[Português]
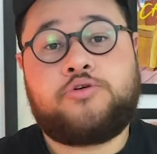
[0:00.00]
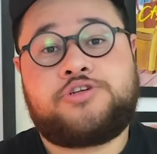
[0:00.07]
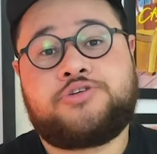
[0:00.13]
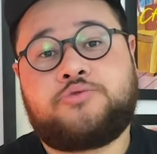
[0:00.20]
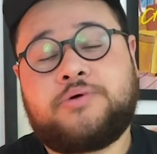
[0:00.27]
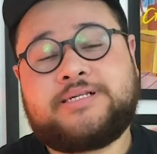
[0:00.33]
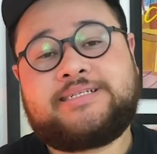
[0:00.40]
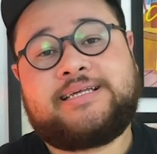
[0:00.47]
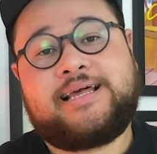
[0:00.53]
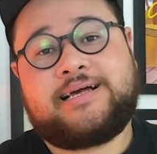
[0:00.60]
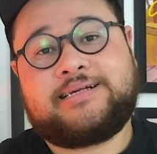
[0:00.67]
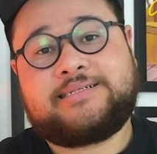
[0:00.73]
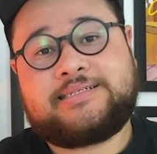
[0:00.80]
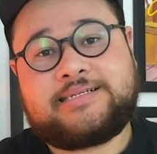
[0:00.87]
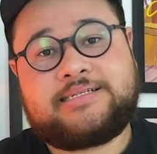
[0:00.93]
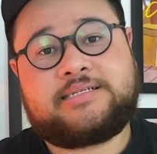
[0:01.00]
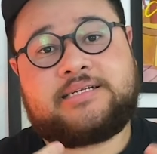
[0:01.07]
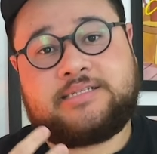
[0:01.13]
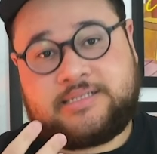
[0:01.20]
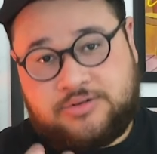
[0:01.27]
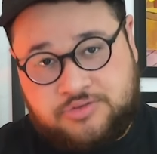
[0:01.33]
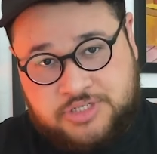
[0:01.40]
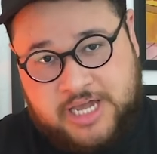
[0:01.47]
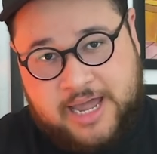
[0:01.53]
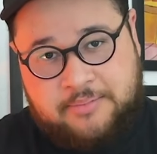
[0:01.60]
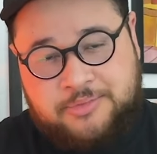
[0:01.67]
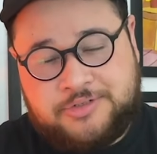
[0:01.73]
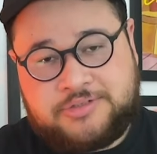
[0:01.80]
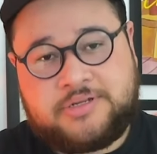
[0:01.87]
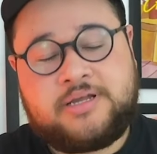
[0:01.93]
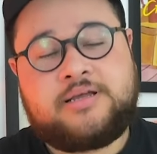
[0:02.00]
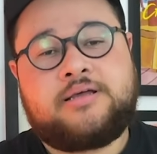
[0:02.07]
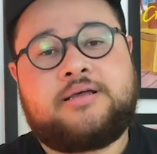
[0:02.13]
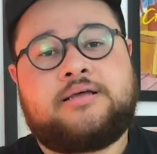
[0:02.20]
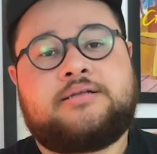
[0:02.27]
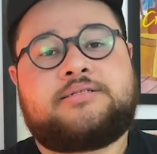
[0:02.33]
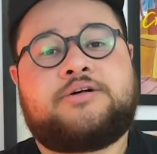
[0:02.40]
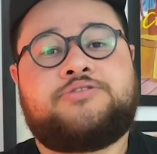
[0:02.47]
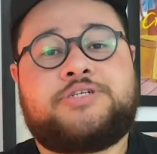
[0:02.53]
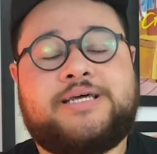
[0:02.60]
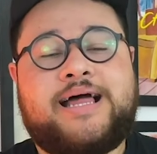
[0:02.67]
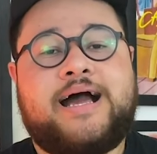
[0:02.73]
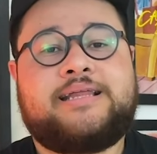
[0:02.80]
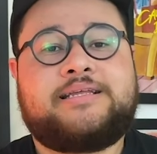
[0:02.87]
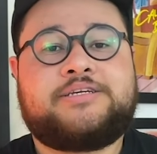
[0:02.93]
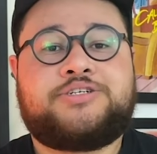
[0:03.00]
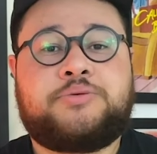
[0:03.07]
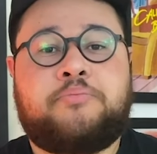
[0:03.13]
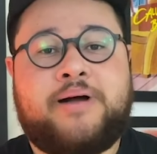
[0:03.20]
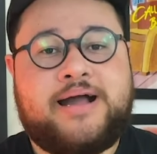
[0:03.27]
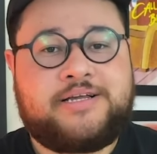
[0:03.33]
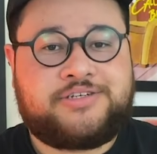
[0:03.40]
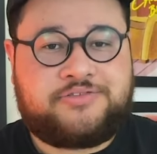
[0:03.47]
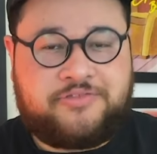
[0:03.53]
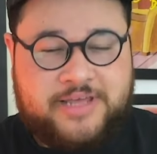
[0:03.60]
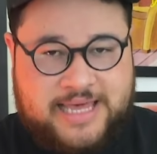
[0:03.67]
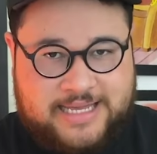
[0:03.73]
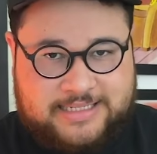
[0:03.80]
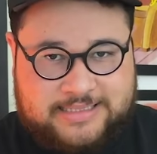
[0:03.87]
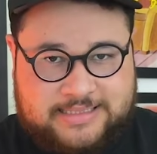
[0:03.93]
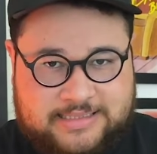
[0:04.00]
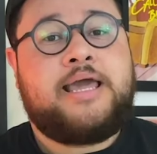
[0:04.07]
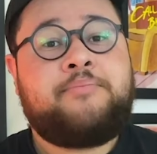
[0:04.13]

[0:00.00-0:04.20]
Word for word: onde duas crianças que são gêmeos são geradas de pais diferentes.